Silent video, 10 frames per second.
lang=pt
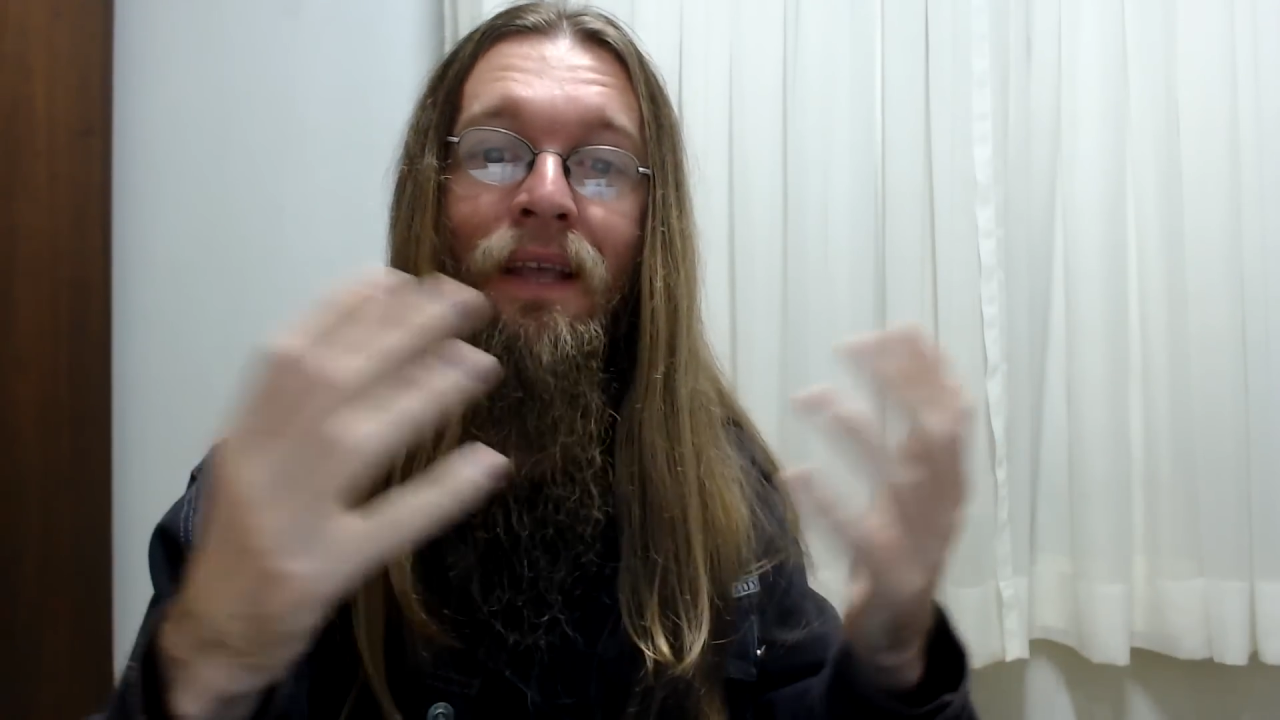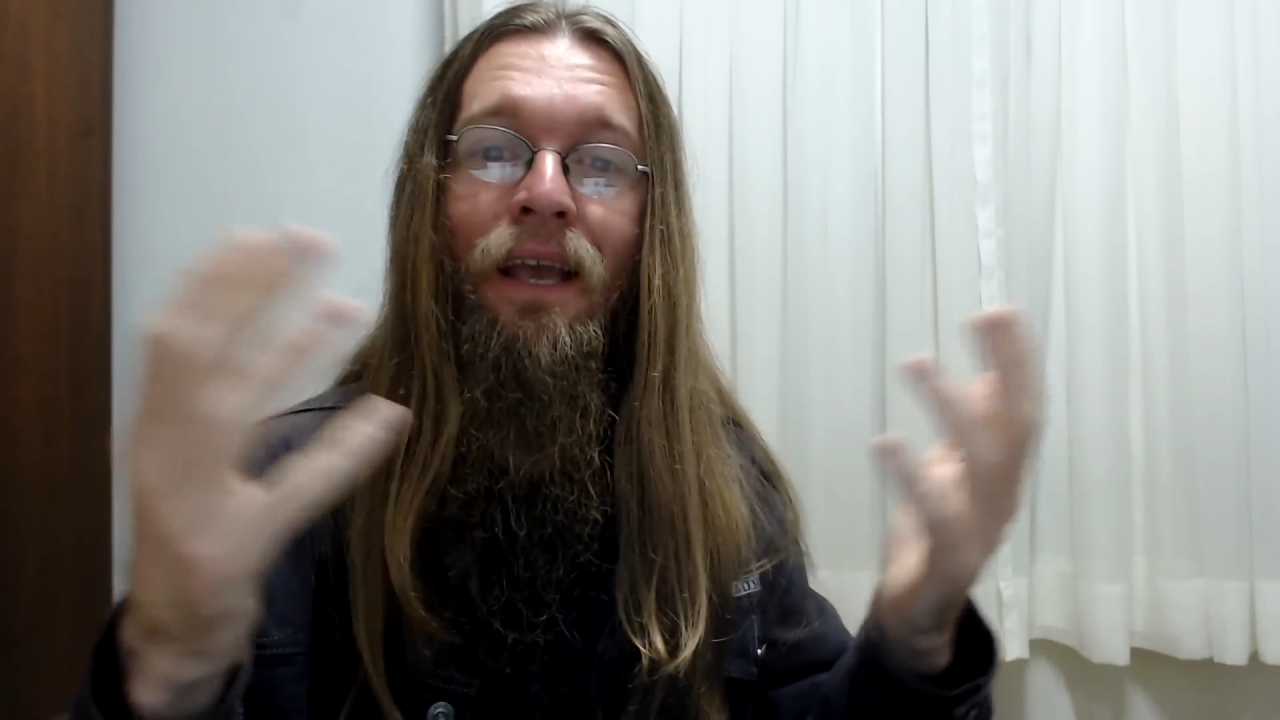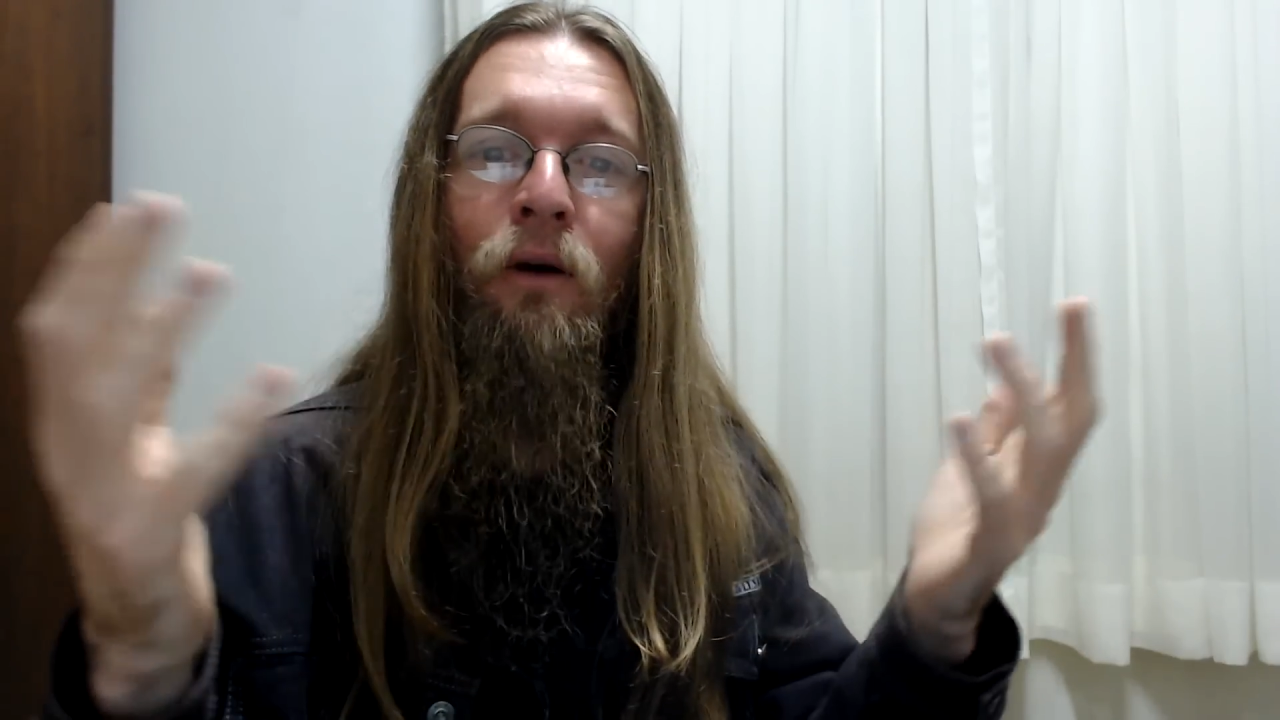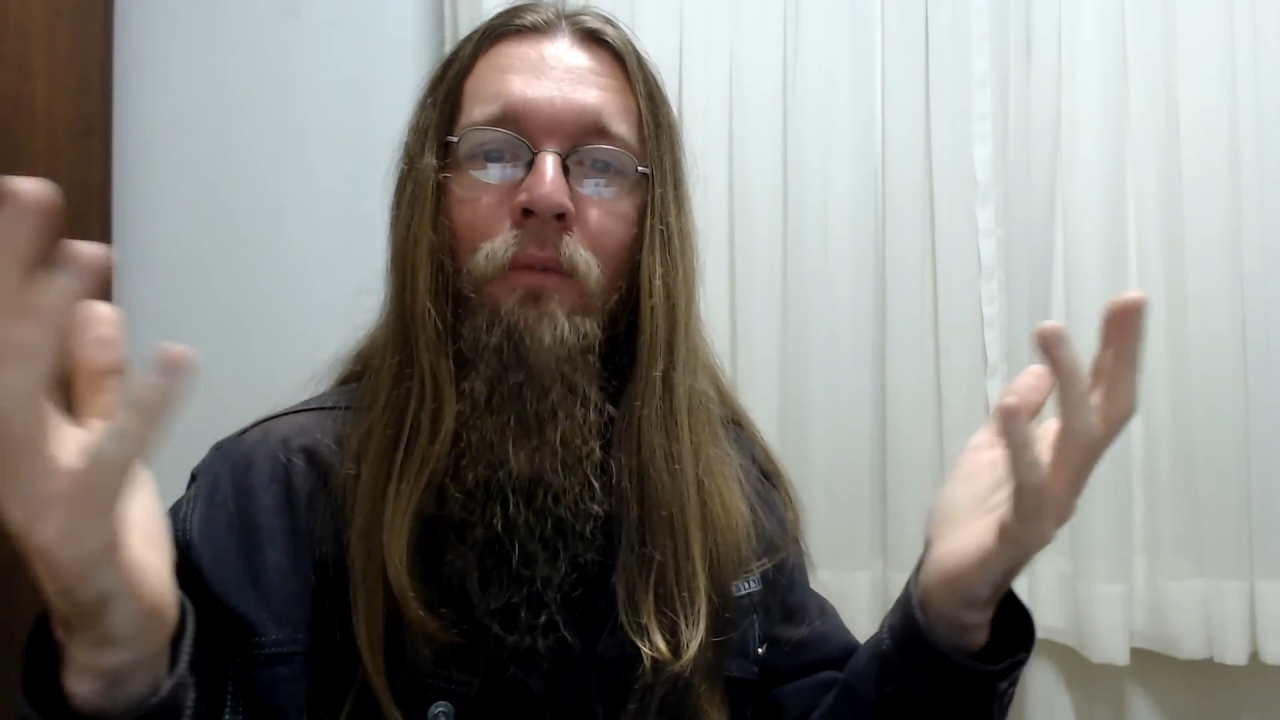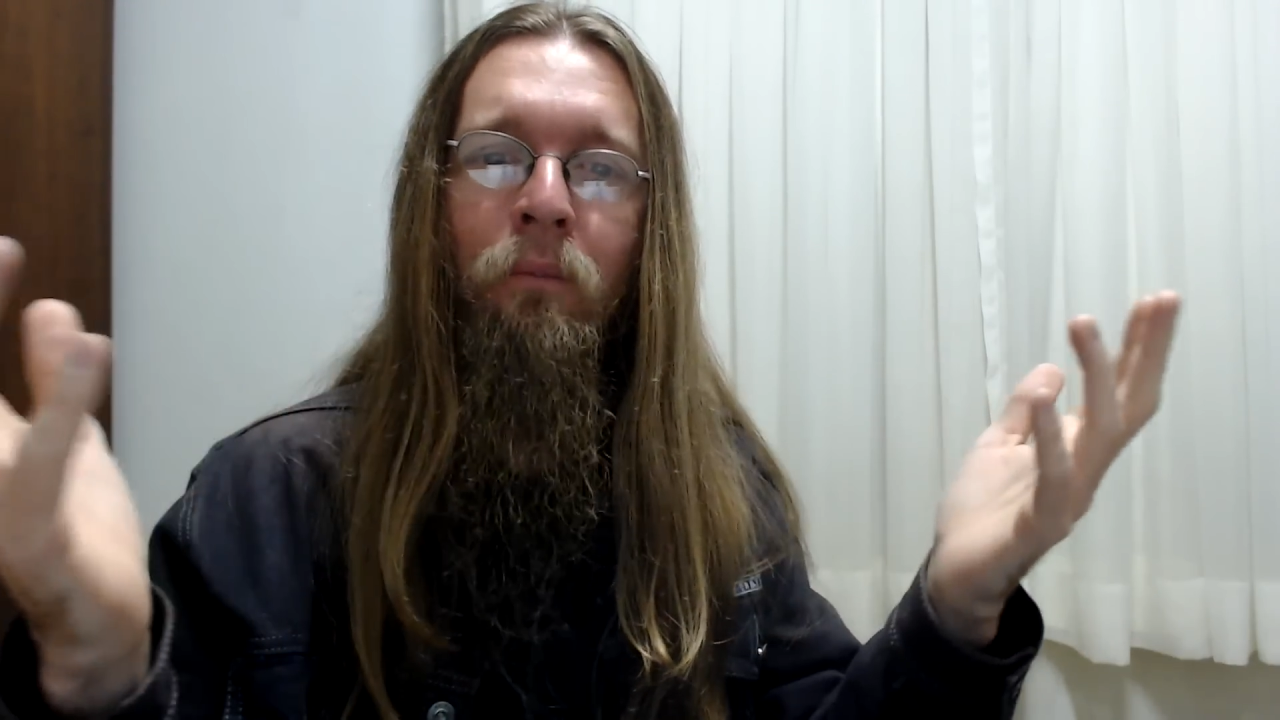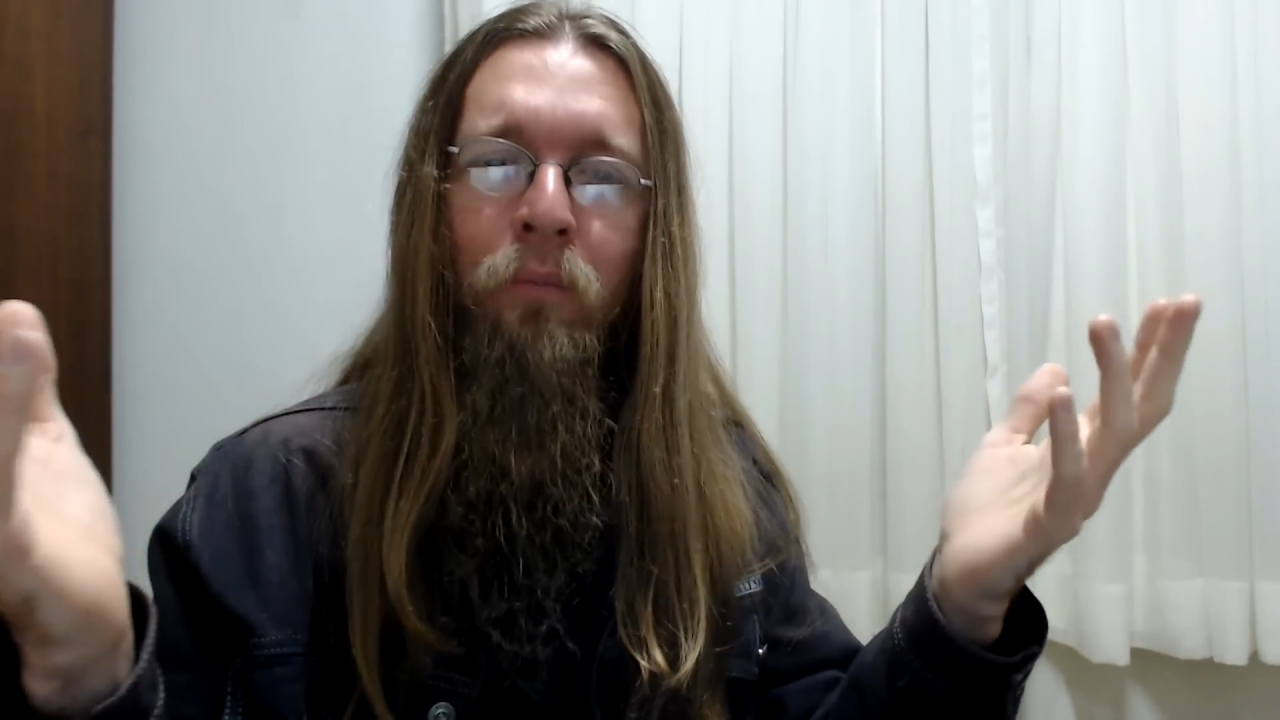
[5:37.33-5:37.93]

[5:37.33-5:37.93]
é uma